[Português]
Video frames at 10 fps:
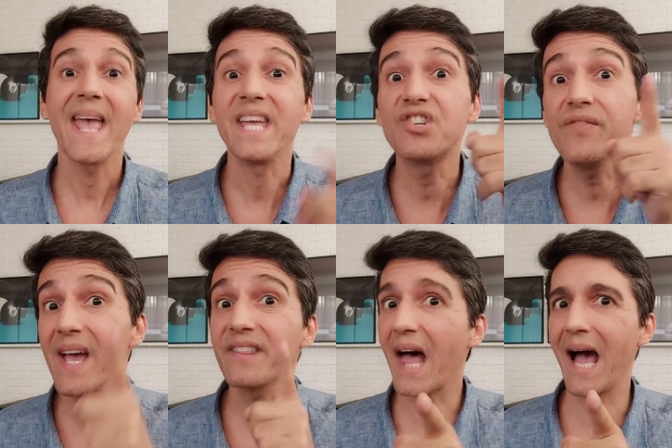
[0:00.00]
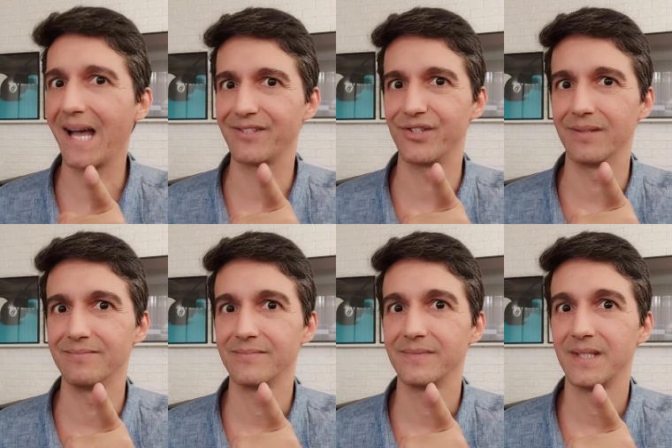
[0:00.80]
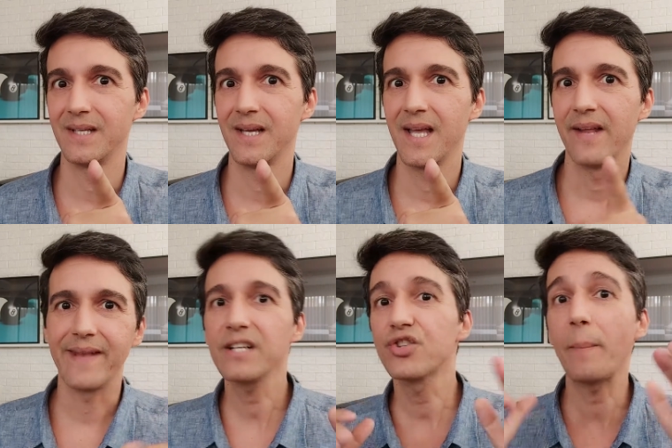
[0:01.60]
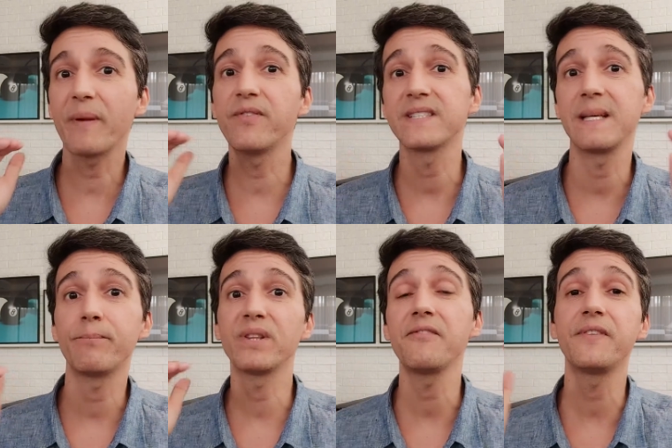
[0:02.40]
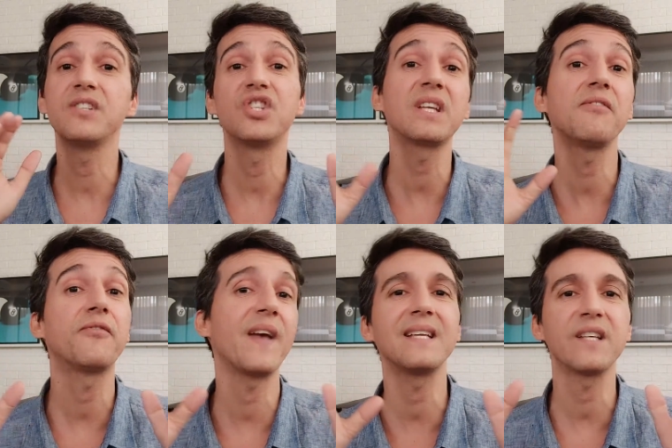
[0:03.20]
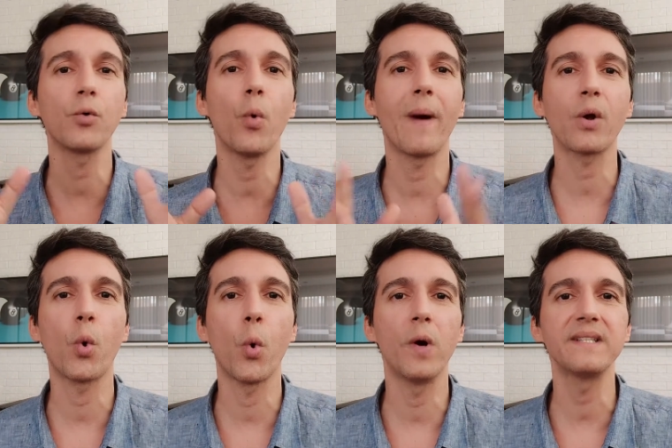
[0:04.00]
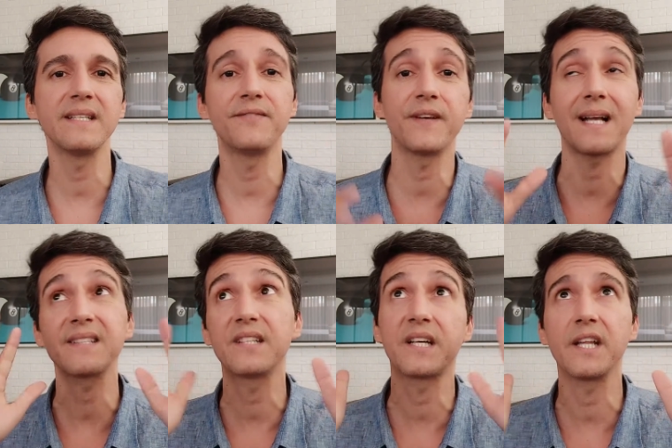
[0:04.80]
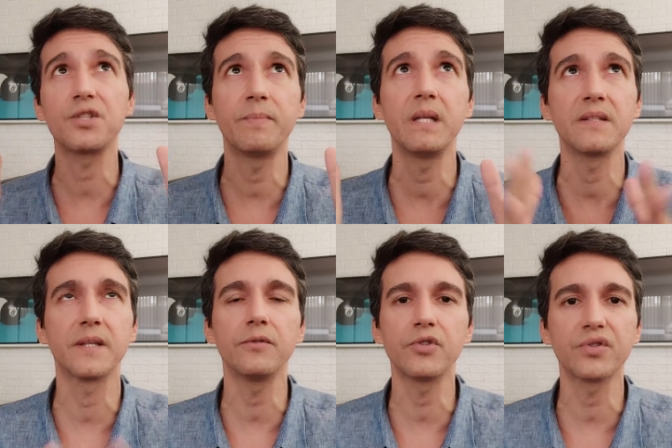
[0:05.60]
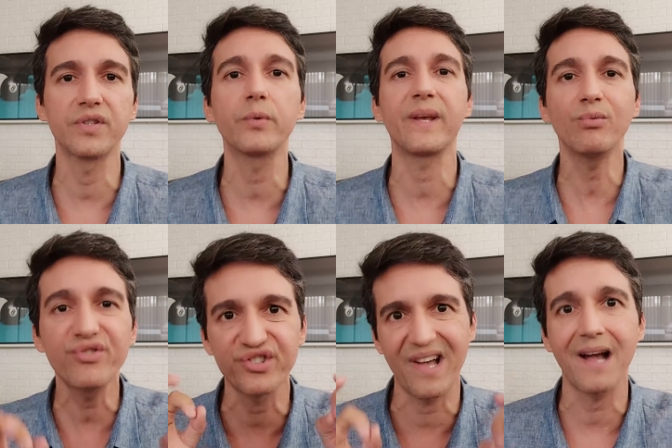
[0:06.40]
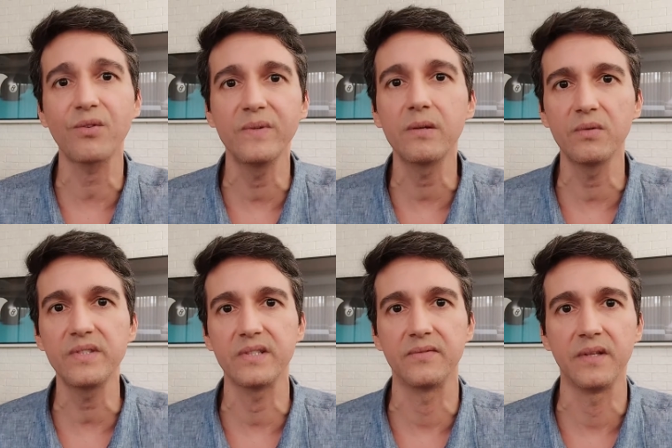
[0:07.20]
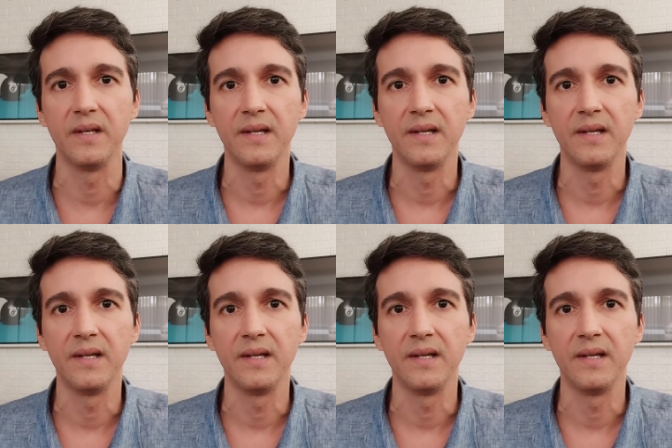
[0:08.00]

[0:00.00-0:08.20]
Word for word: E de verdade, não é só para você poder fingir que fez alguma coisa e ficar se credibilizando disso não, que é um saco, inclusive.